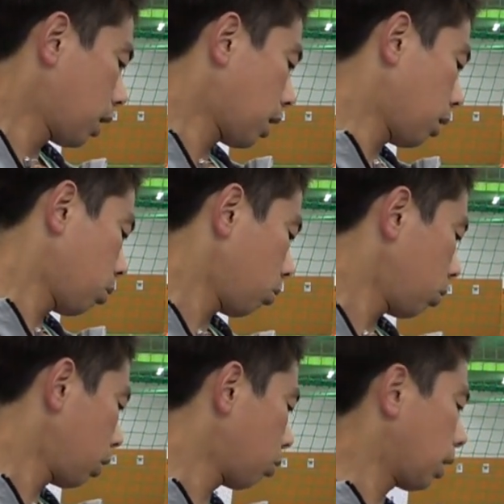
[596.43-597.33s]
あ
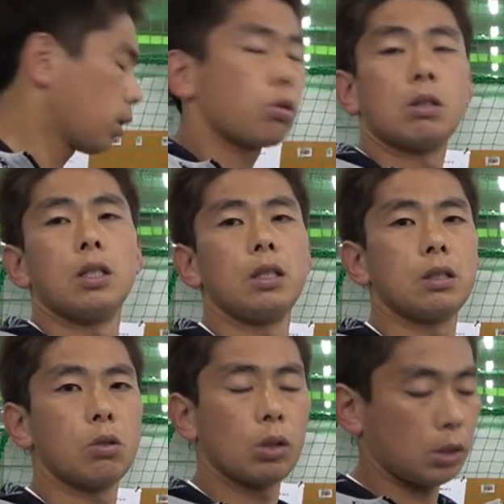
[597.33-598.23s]
のいろんなイン
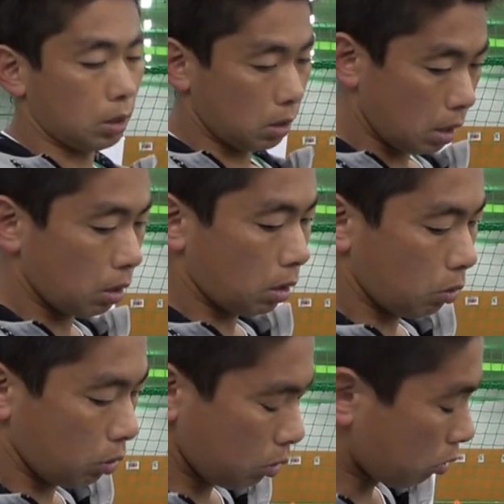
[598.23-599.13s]
ストラクターねあのい